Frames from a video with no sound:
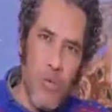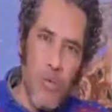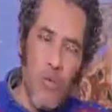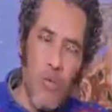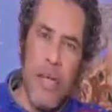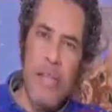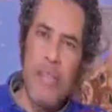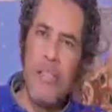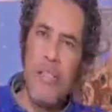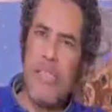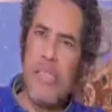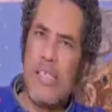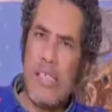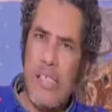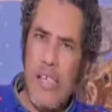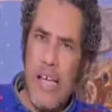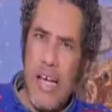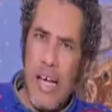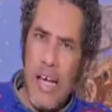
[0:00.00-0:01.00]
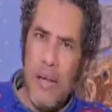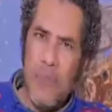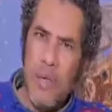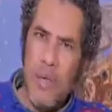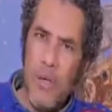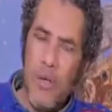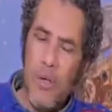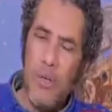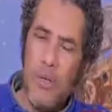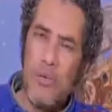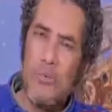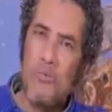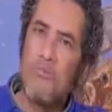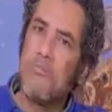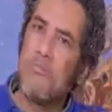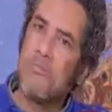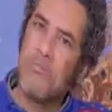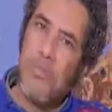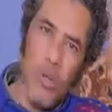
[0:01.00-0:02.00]
وعند الصياغه باللون
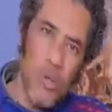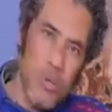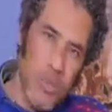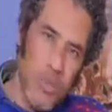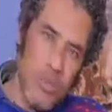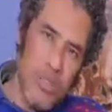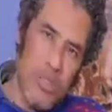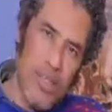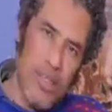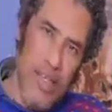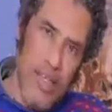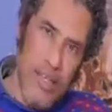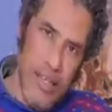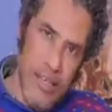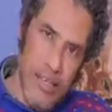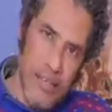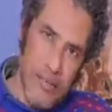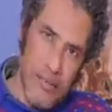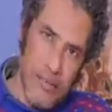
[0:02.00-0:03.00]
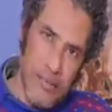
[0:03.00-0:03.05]
موضوع تاني